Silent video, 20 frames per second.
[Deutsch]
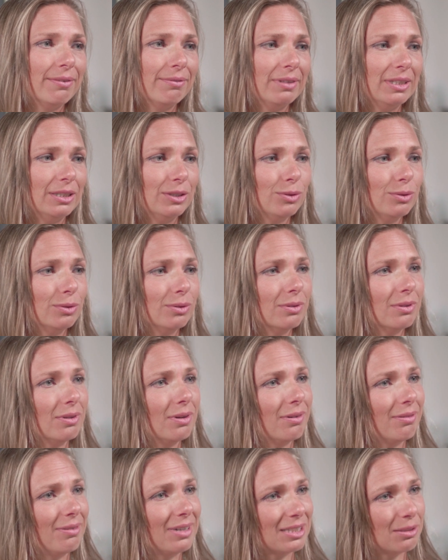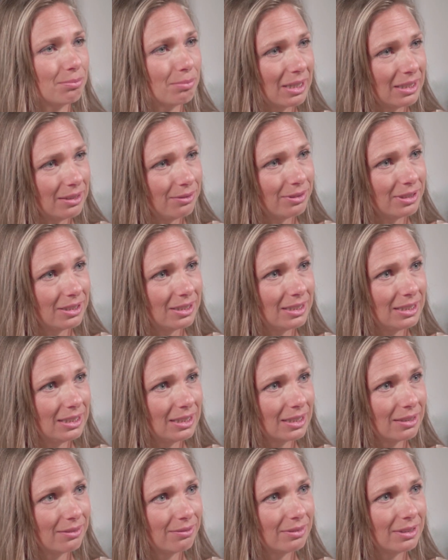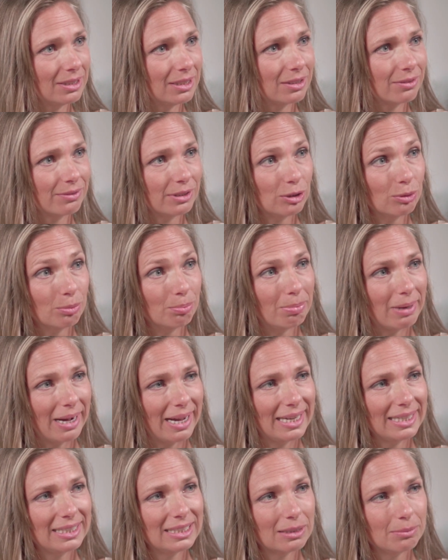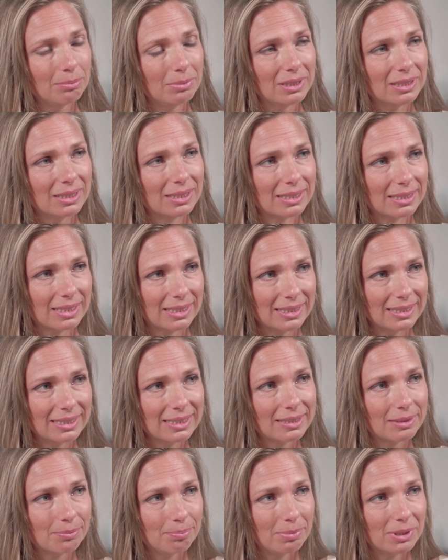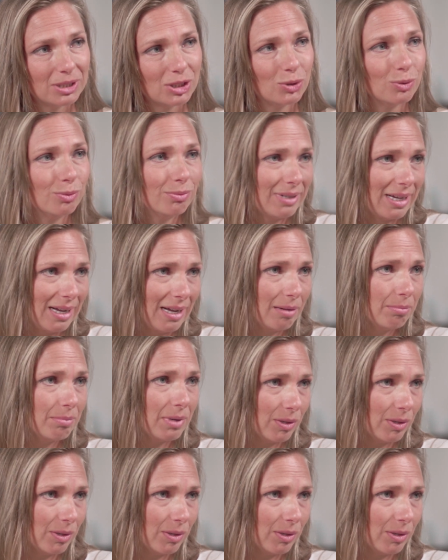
wenn du was manifestieren willst, wenn du bei dir bist, dann ist, bist du warm